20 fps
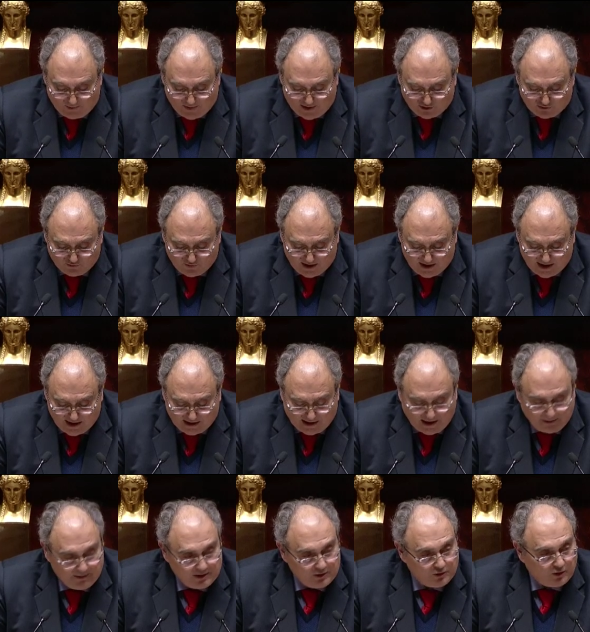comme l'a
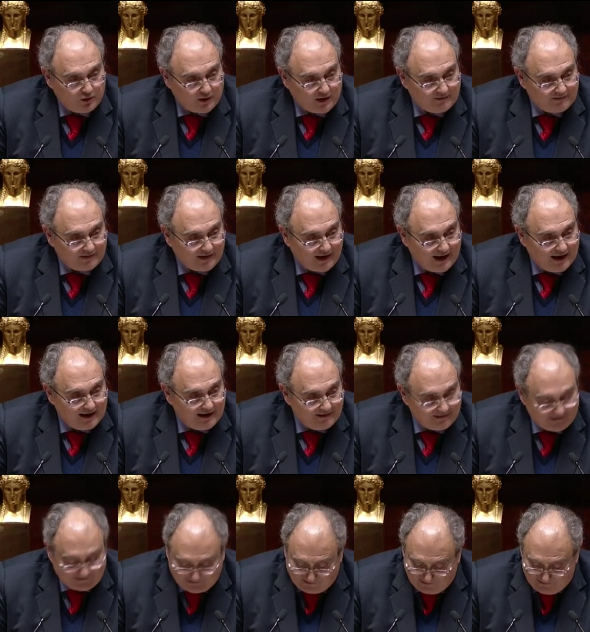souligné Camille de Rocazera à
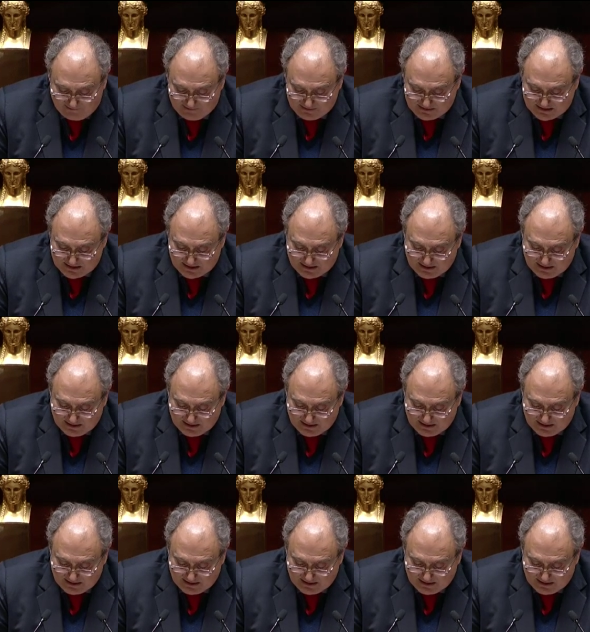l'instant,